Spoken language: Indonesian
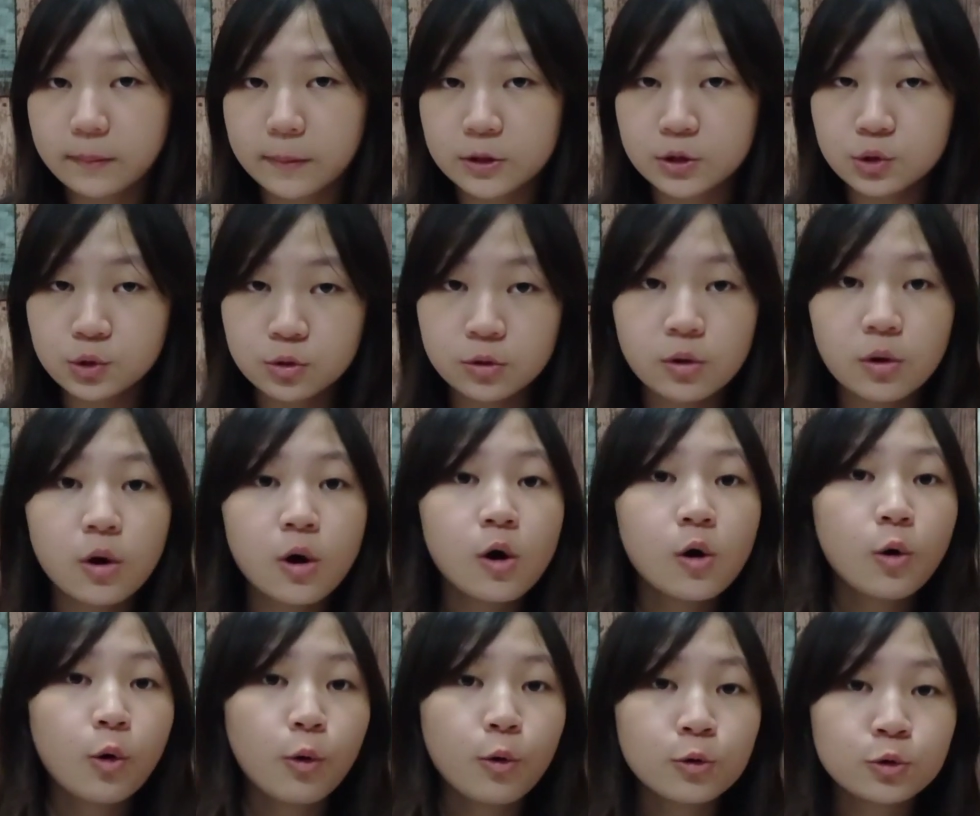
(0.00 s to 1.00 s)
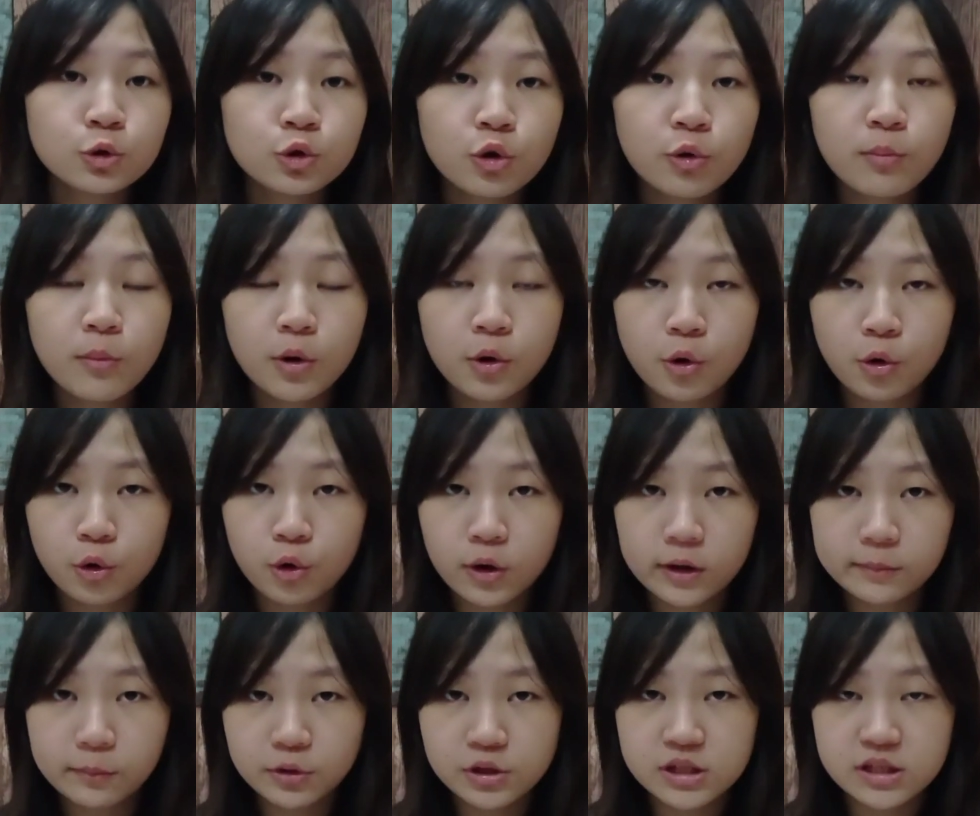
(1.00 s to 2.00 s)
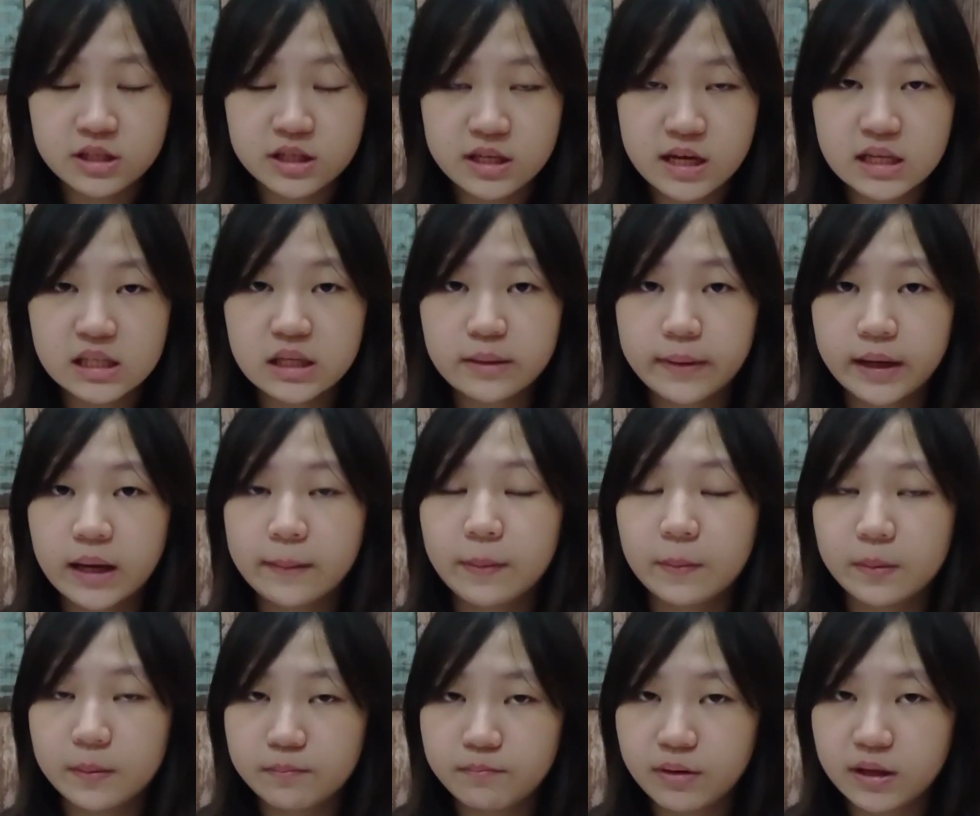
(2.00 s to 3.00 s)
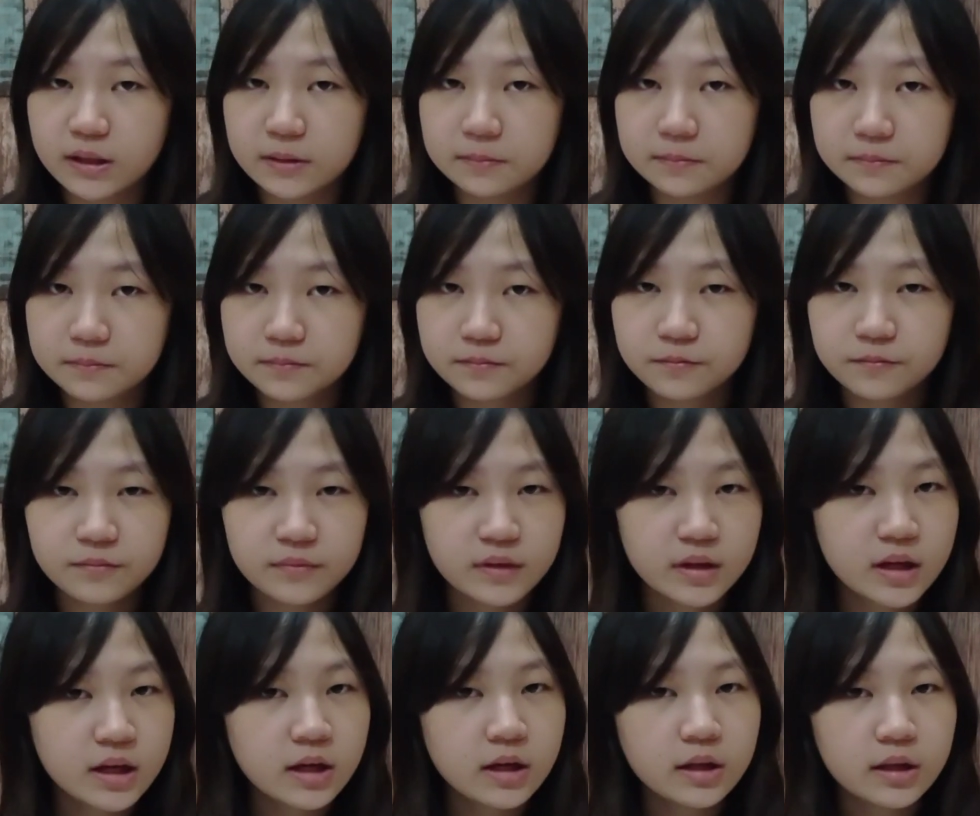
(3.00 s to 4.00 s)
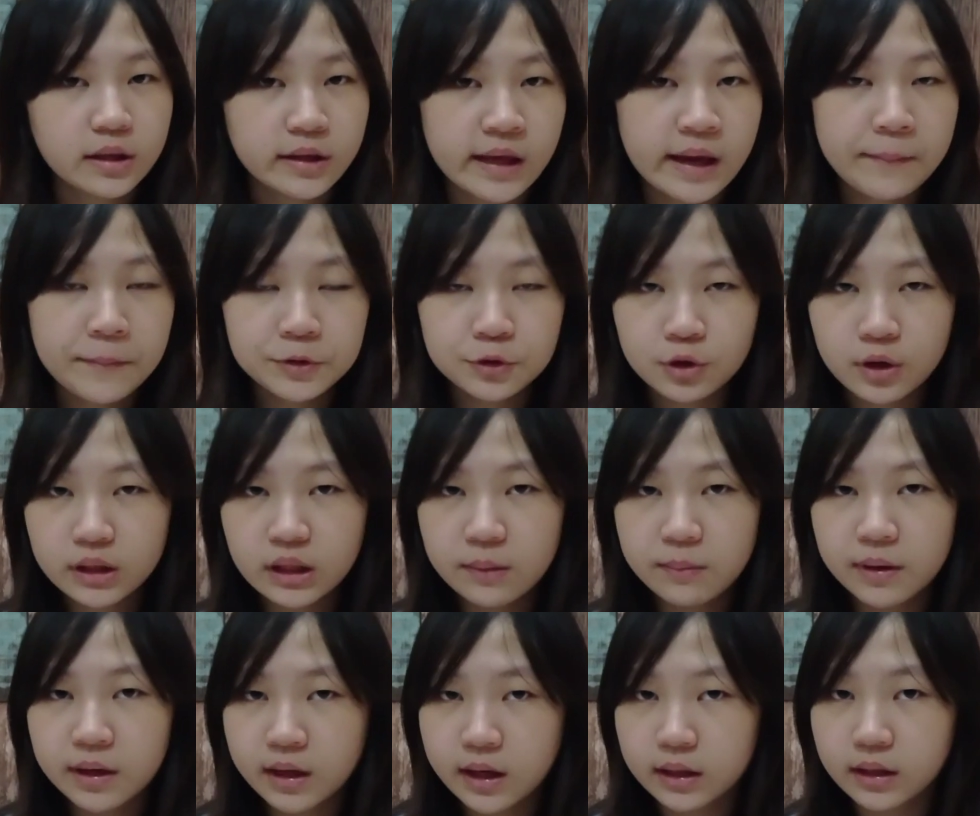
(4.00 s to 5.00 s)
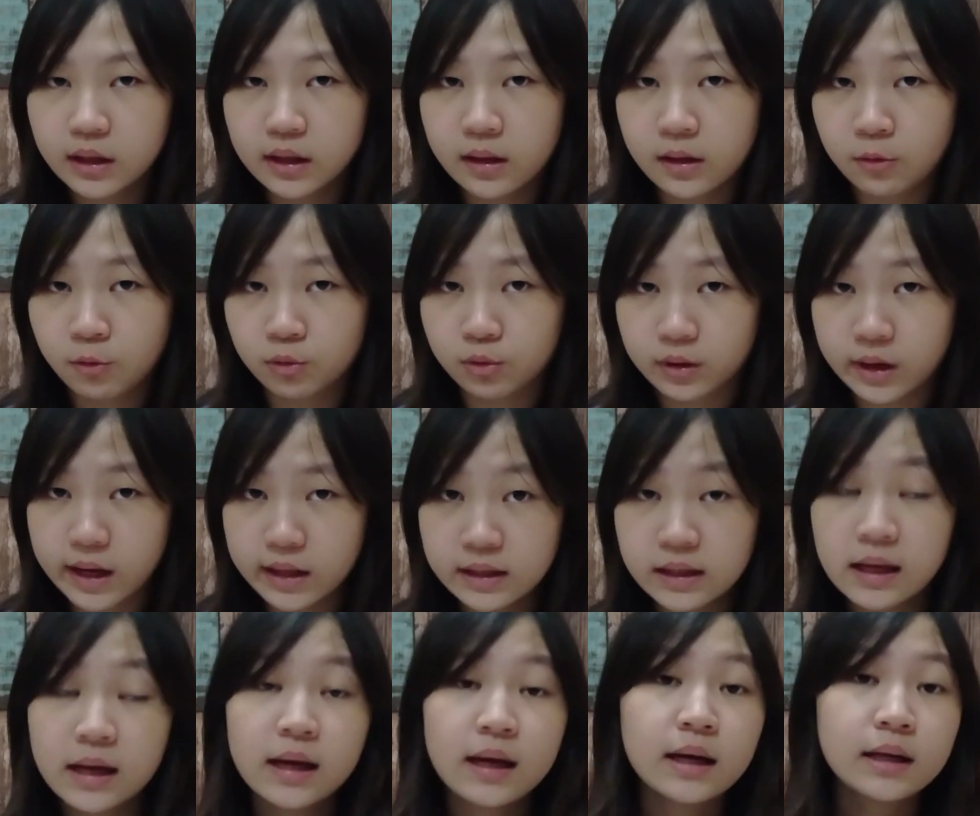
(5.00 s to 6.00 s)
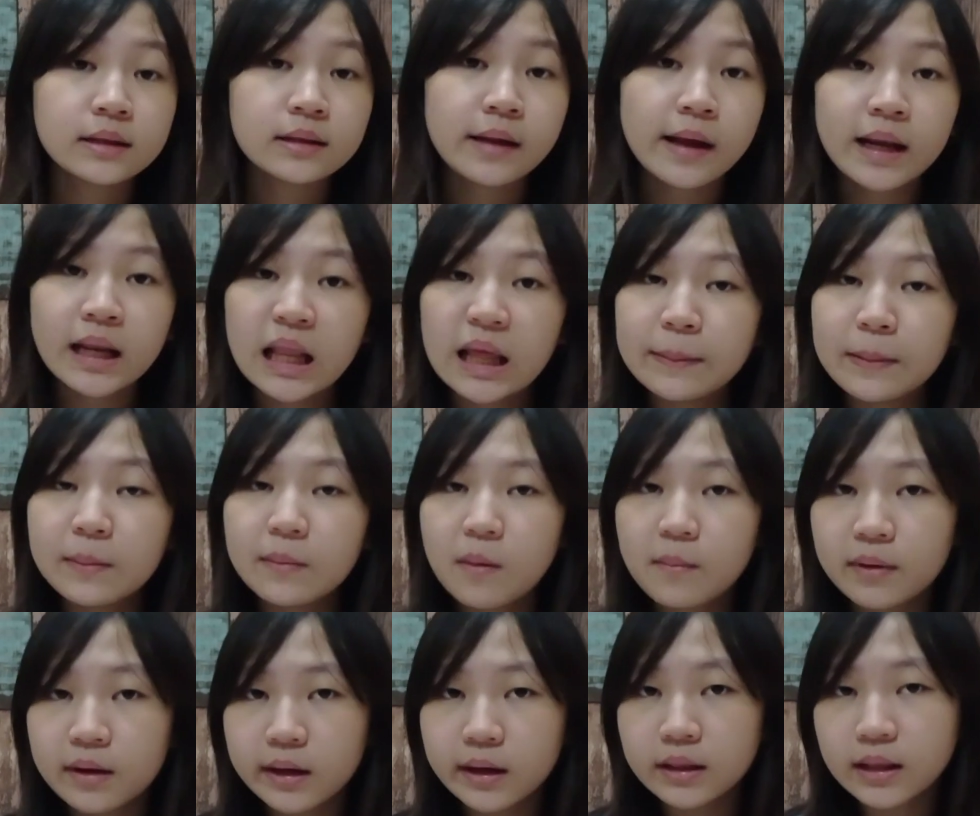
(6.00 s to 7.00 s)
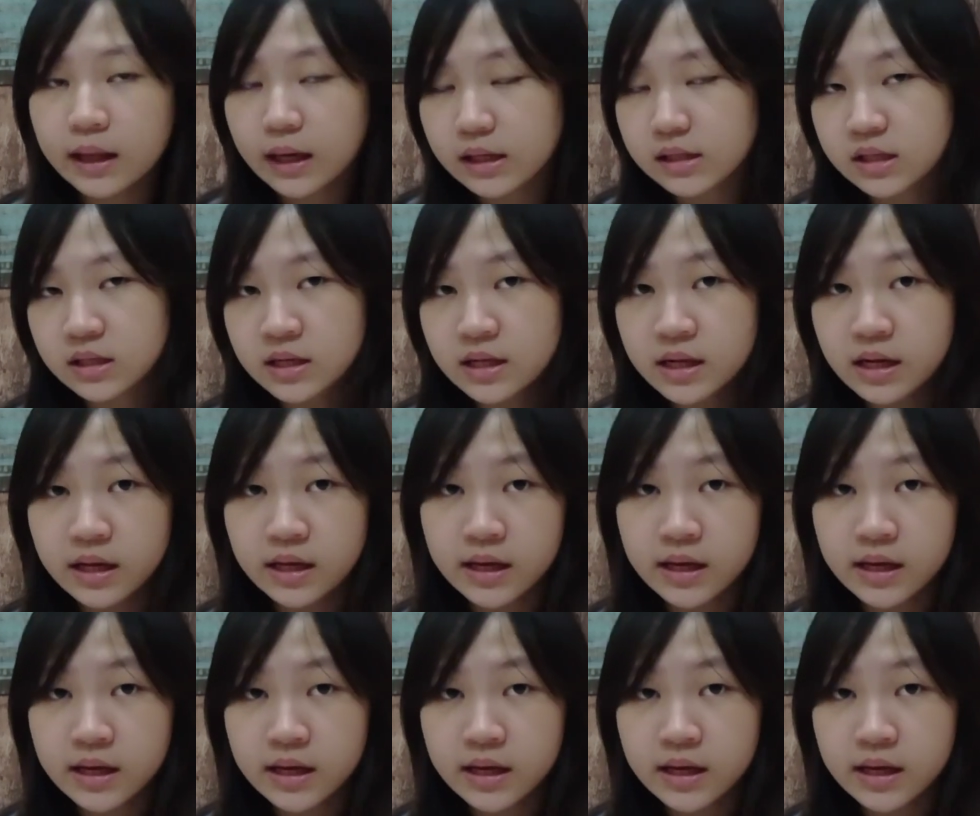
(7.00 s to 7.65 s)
rapat suku untuk mengukuhkan posisinya sebagai pemimpin. Dia menolak diberikan gelar Burhan dan lebih memilih gelar sendiri